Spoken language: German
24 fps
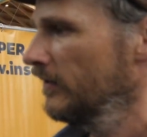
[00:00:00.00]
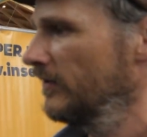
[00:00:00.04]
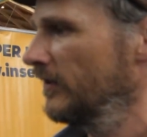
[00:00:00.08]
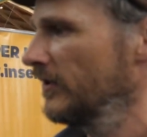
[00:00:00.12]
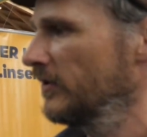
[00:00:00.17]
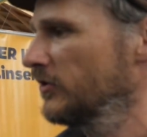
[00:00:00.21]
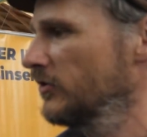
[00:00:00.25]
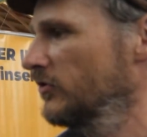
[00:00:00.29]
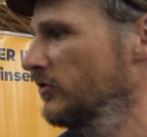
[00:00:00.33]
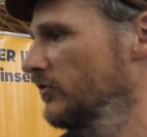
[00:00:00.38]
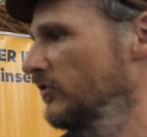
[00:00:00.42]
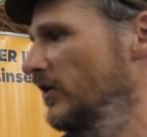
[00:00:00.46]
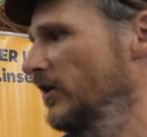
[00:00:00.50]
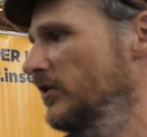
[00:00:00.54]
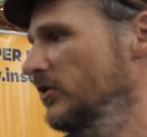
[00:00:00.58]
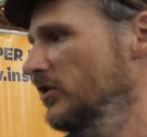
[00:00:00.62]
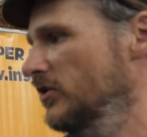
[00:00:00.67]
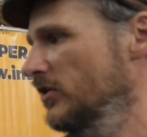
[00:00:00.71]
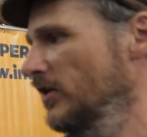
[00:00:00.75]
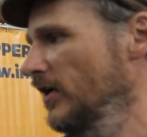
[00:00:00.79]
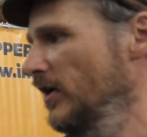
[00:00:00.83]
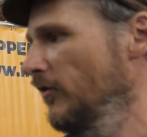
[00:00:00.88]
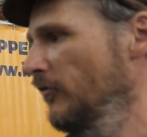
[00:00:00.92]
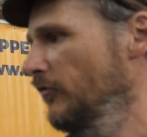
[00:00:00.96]
Das, das
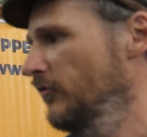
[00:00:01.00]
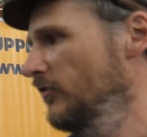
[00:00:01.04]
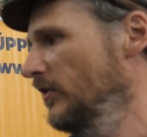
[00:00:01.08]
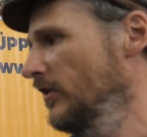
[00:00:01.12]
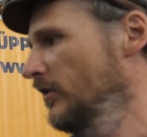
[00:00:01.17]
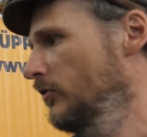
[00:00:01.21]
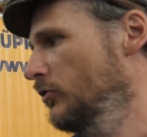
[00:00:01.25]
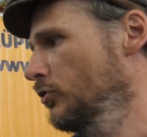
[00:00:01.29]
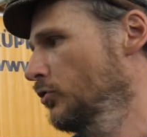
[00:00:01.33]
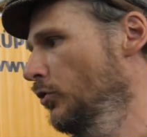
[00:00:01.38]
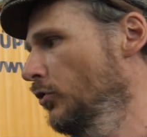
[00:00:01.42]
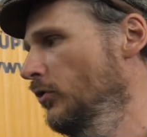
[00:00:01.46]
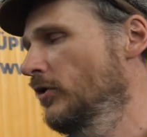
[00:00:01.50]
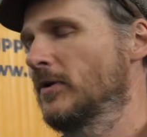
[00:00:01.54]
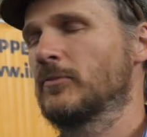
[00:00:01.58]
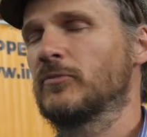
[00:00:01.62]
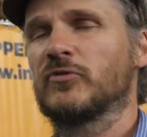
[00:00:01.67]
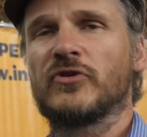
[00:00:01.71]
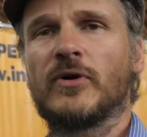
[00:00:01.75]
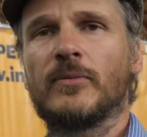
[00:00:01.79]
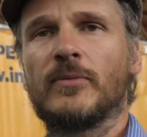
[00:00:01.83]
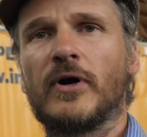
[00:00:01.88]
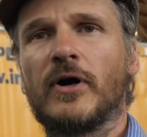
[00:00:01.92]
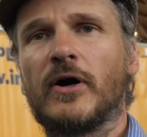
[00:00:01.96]
Schilf sieht schön
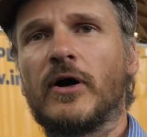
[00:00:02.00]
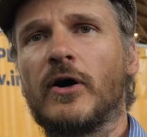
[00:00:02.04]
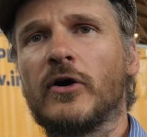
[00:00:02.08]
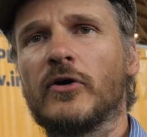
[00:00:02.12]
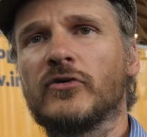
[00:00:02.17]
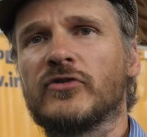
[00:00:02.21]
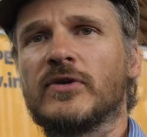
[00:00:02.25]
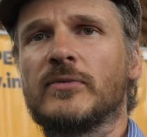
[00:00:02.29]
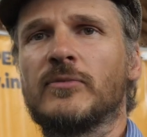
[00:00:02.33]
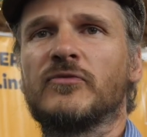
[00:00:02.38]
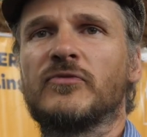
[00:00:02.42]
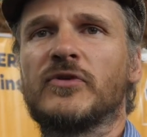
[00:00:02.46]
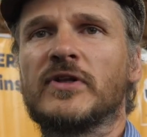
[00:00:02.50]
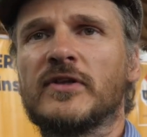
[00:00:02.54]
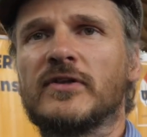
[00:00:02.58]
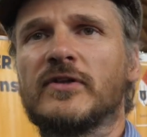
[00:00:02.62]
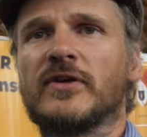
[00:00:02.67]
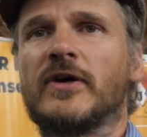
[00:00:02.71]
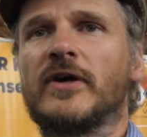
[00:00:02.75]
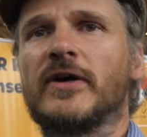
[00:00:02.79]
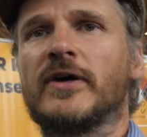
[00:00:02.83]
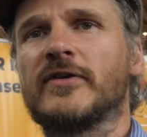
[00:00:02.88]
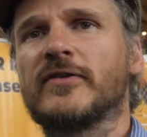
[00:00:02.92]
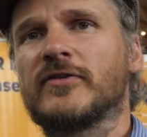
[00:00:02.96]
im Sommer aus, im
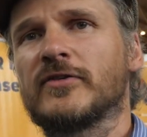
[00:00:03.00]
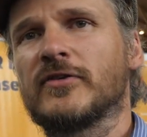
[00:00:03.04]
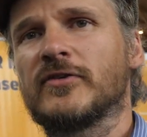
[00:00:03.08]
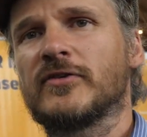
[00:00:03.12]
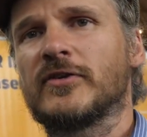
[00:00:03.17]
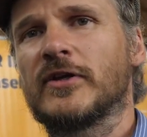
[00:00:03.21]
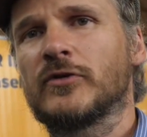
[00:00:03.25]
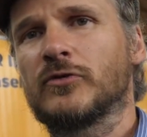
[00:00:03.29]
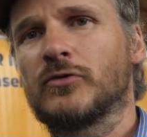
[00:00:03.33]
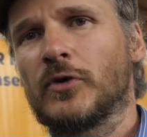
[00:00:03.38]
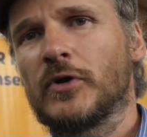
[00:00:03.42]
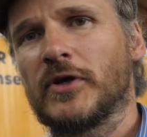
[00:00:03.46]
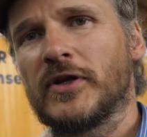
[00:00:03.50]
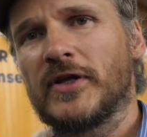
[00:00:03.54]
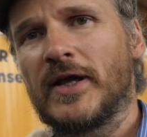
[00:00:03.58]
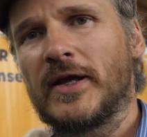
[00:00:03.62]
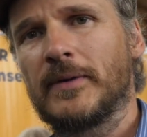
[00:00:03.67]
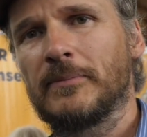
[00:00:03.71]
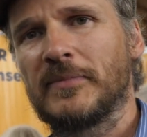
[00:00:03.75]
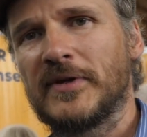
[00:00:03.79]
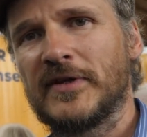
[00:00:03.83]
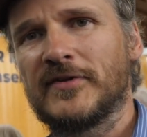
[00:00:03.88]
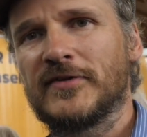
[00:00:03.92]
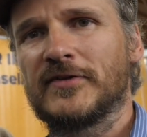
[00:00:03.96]
Winter ist es natürlich
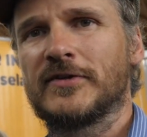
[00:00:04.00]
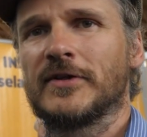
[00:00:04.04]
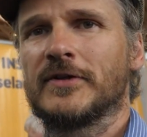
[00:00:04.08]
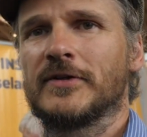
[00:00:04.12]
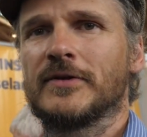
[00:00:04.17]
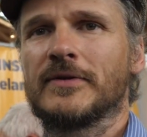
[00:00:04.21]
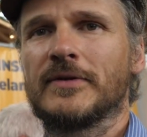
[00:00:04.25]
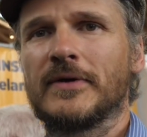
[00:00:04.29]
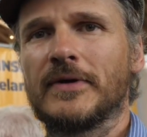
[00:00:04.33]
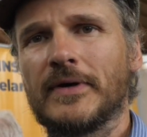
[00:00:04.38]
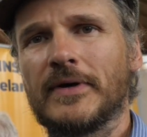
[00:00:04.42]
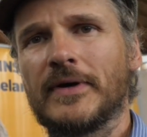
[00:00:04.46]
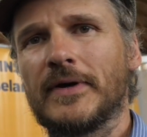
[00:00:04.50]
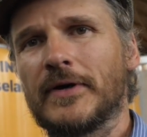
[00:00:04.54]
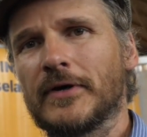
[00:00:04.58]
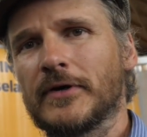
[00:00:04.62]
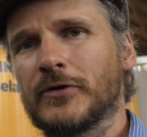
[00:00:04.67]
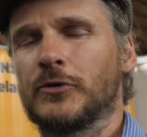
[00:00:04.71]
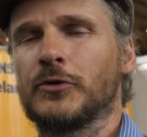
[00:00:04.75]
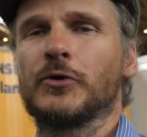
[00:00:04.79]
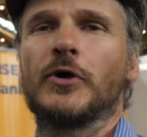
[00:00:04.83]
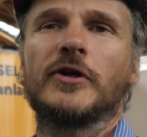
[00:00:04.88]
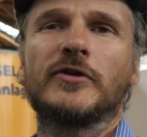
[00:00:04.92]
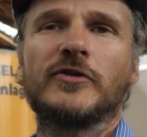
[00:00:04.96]
ein bisschen
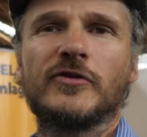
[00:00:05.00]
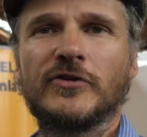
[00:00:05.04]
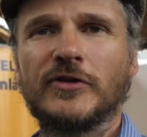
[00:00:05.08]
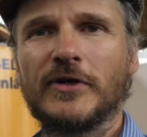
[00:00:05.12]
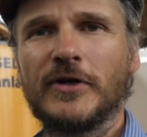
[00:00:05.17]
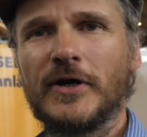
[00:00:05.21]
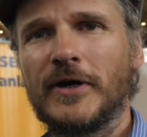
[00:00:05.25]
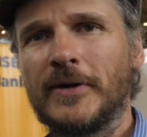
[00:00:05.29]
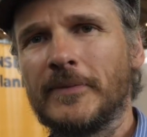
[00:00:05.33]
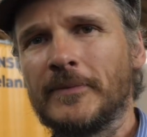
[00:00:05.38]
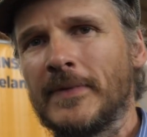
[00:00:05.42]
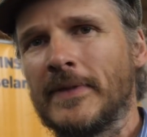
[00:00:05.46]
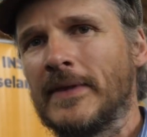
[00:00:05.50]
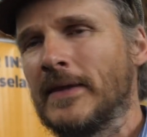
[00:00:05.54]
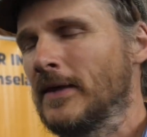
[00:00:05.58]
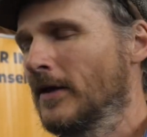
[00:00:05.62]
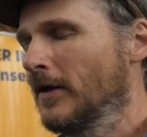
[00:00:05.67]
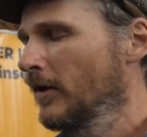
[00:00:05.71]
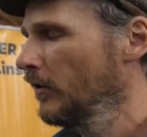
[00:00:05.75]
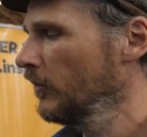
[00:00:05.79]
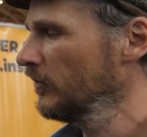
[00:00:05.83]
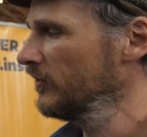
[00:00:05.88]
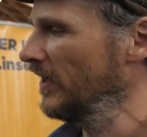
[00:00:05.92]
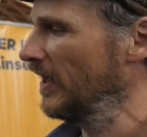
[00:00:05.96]
äh, kürzer
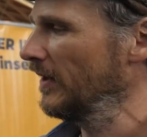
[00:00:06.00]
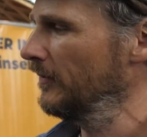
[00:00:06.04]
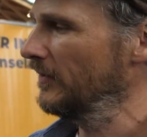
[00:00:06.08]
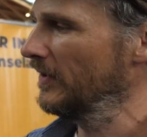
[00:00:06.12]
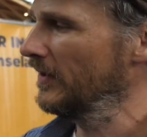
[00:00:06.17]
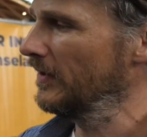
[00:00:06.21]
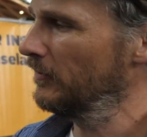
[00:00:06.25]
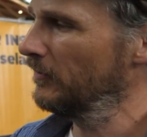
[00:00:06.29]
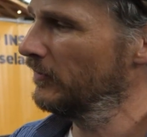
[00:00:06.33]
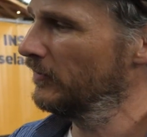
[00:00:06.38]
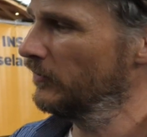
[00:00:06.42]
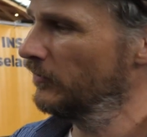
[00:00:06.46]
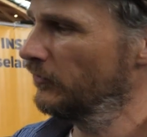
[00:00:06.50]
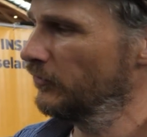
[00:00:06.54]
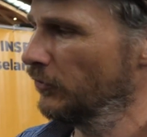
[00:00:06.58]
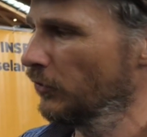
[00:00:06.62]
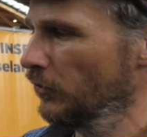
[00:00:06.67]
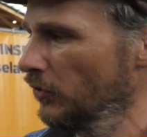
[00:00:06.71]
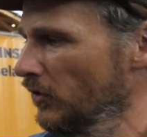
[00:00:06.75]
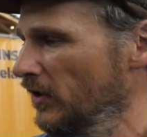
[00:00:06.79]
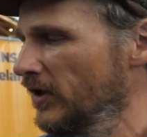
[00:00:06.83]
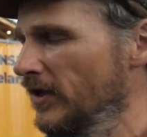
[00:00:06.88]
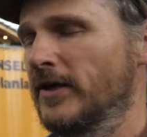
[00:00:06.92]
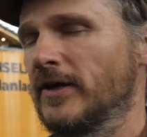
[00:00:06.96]
und dann im
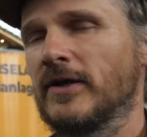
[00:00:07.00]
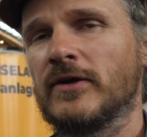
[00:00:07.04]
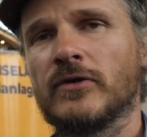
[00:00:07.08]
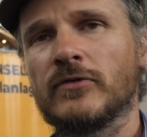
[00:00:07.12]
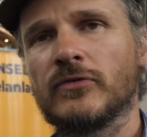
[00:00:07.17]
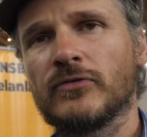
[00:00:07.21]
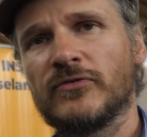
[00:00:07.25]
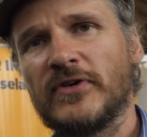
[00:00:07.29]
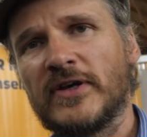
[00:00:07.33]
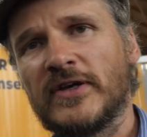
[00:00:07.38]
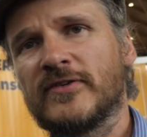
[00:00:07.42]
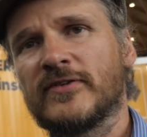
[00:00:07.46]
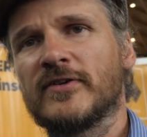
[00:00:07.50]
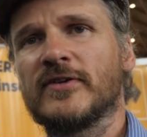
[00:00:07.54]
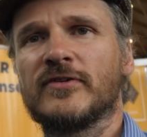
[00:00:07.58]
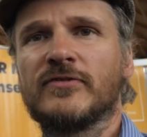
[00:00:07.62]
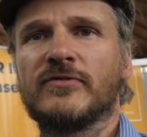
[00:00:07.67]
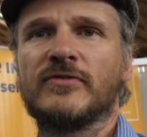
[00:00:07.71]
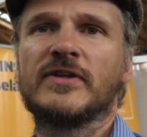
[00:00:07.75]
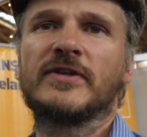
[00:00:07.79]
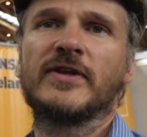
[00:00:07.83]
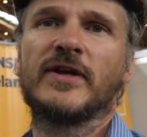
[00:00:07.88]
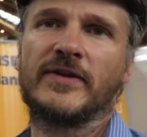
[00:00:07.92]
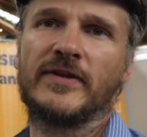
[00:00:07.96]
Frühling wächst
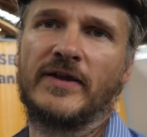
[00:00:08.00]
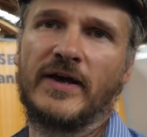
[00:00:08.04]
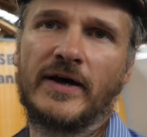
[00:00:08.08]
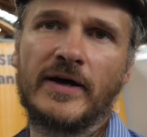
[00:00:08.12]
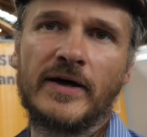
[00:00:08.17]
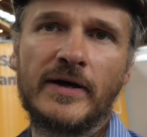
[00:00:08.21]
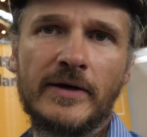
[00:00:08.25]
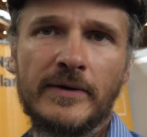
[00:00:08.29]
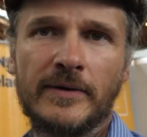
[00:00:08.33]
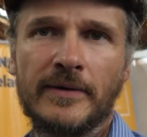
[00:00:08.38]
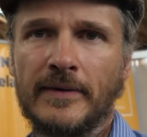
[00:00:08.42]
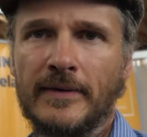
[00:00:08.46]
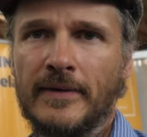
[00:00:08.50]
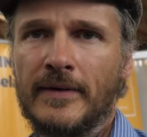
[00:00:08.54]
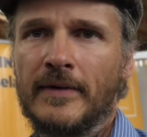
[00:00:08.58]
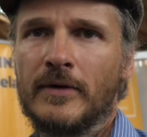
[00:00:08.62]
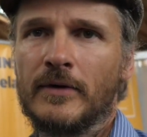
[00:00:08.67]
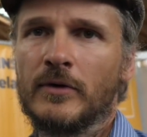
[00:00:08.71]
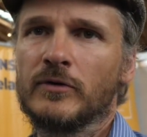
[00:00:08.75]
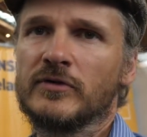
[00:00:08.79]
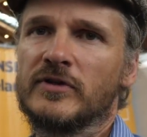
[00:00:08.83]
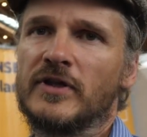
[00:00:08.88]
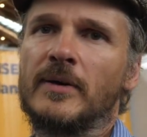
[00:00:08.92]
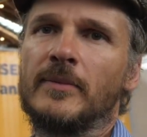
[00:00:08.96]
es wieder nach
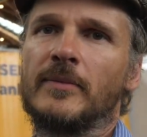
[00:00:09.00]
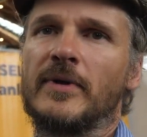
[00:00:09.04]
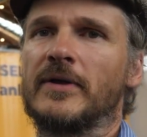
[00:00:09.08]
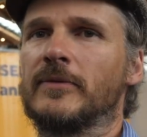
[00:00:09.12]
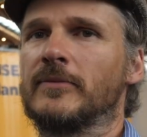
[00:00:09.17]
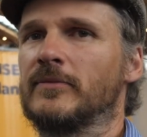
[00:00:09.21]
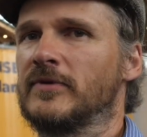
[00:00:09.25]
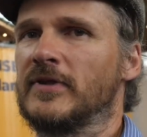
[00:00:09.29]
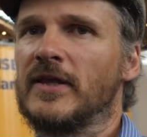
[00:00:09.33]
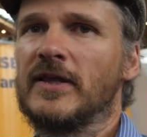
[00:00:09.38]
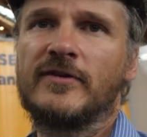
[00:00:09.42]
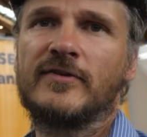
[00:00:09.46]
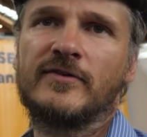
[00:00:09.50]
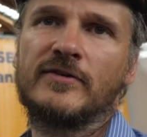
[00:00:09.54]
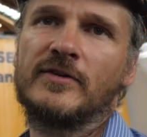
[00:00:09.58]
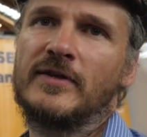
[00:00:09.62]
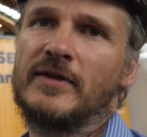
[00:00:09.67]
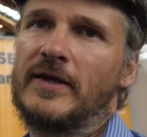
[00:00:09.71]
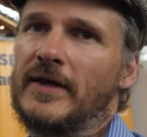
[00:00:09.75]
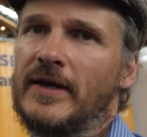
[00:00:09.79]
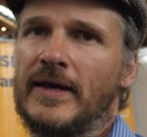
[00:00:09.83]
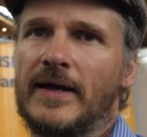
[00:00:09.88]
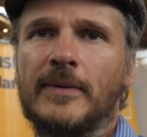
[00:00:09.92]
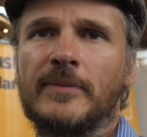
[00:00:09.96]
und dann im
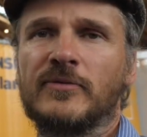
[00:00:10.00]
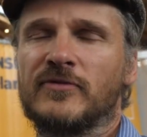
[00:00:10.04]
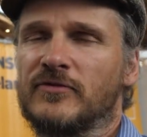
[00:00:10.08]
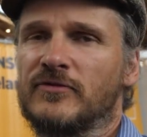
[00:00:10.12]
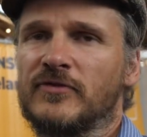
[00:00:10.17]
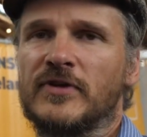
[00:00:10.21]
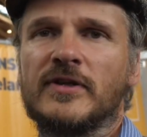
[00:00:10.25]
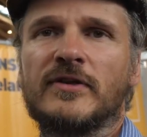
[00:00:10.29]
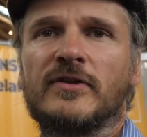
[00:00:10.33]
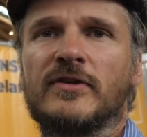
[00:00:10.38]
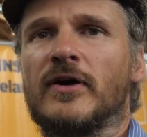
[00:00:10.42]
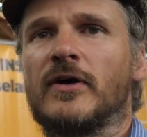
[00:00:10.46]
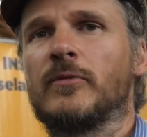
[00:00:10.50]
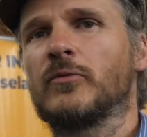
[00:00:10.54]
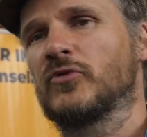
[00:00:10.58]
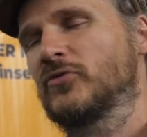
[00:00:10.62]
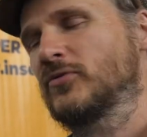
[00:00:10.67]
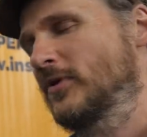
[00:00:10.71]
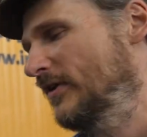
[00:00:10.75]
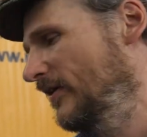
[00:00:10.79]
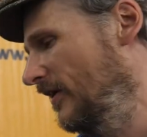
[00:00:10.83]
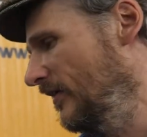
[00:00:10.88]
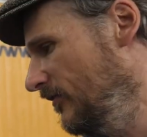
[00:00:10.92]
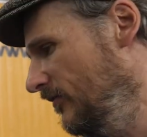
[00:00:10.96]
nächsten Herbst, Winter
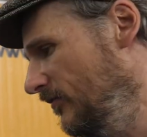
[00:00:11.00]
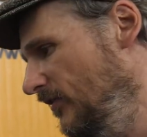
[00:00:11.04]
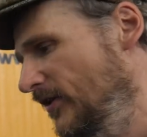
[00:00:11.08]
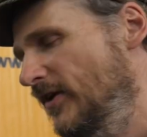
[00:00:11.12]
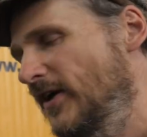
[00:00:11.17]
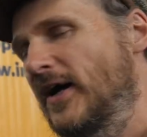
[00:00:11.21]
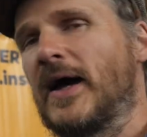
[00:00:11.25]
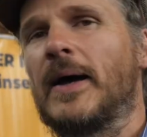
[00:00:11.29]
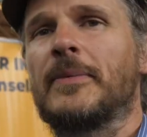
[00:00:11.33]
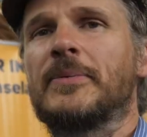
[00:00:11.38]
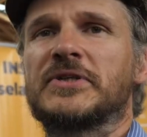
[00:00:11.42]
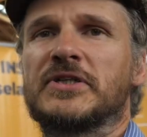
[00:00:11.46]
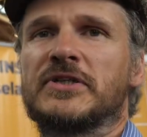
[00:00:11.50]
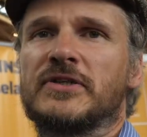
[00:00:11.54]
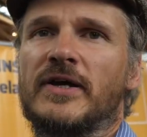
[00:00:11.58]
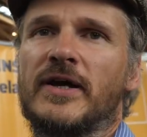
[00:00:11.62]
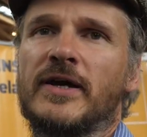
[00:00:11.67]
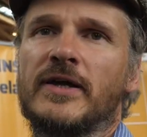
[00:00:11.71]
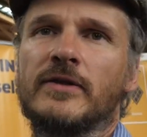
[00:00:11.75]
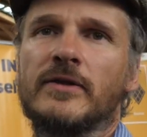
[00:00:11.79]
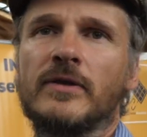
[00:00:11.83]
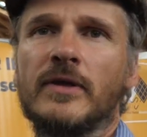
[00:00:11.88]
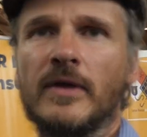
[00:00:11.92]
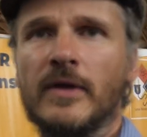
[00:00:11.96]
muss man das wieder
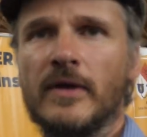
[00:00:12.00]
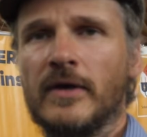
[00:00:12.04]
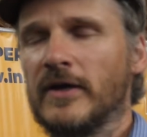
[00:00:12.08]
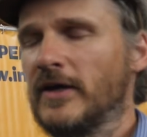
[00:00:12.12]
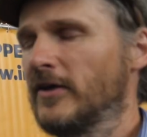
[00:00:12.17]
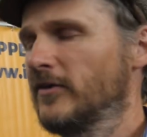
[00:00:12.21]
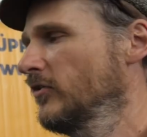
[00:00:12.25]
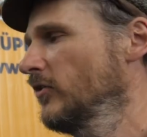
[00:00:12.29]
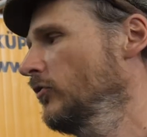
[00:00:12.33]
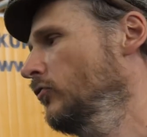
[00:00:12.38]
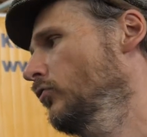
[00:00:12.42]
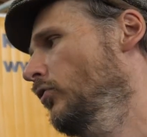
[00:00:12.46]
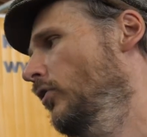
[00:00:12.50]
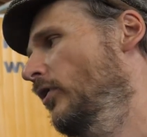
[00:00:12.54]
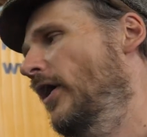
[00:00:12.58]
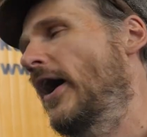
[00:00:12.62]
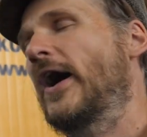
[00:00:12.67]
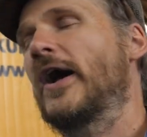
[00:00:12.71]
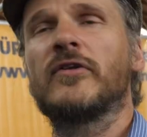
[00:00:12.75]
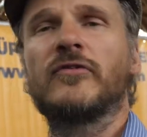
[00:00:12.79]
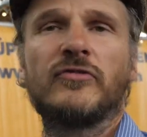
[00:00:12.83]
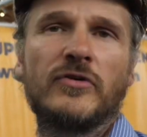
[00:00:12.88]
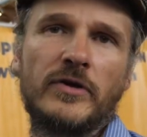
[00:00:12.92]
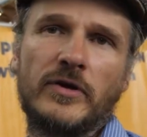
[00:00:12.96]
abschneiden. Es ist
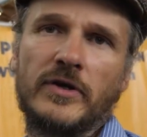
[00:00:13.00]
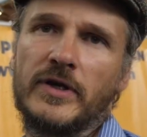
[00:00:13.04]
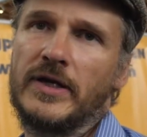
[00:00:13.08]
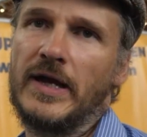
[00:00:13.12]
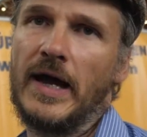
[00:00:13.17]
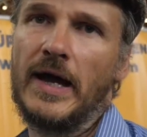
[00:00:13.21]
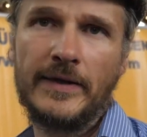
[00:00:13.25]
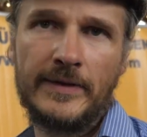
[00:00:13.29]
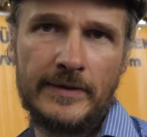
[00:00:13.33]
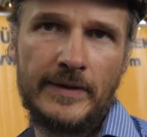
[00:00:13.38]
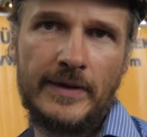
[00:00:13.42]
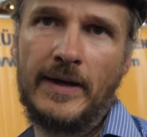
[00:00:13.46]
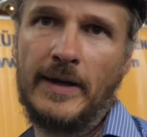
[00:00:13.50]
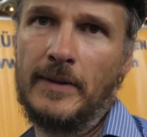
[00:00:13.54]
nur einfacher Garten.